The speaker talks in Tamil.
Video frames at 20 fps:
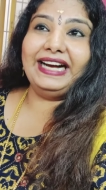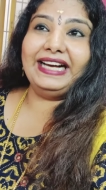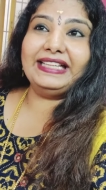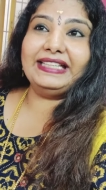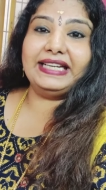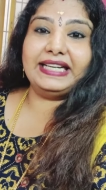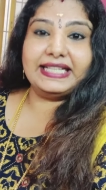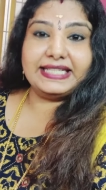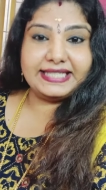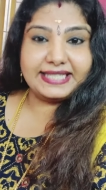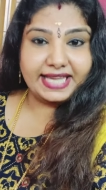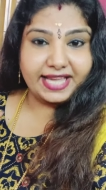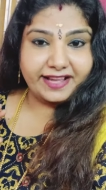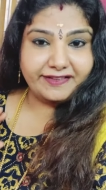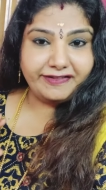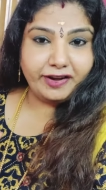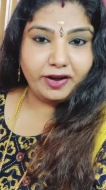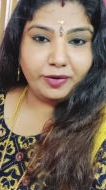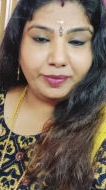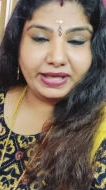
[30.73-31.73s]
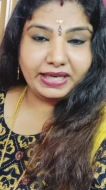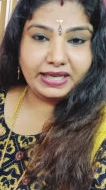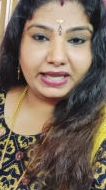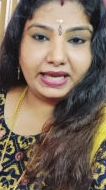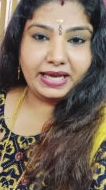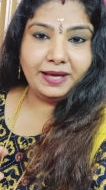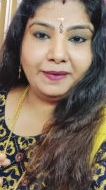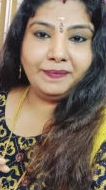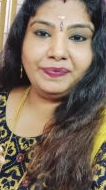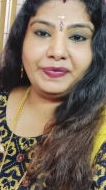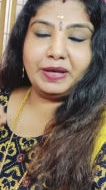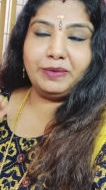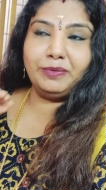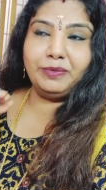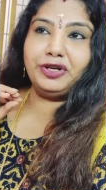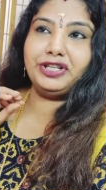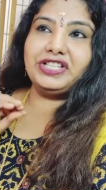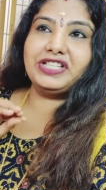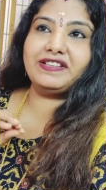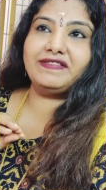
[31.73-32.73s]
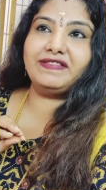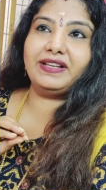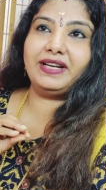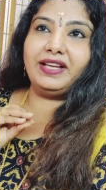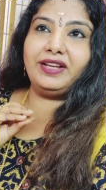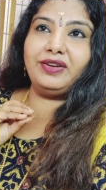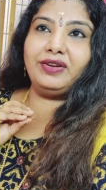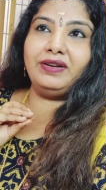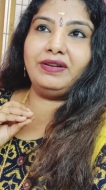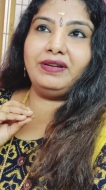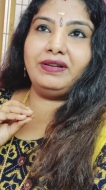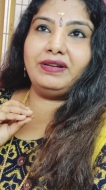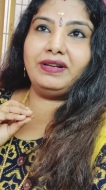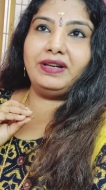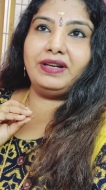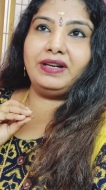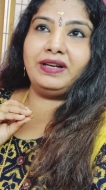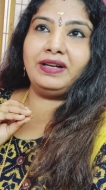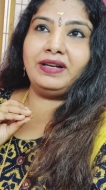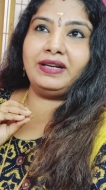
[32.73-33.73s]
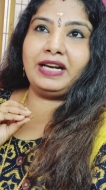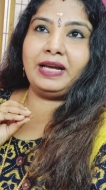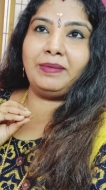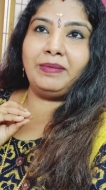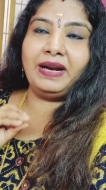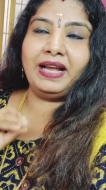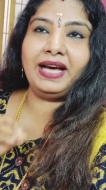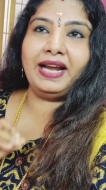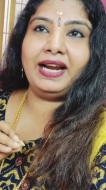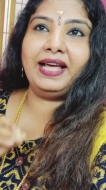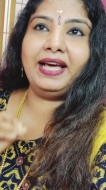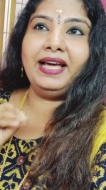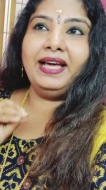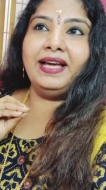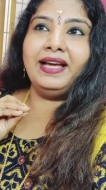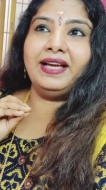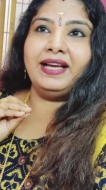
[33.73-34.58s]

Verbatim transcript: அதனால் சேஃபாகவும் இருங்க முடிஞ்ச வரைக்கும் நம்மளால்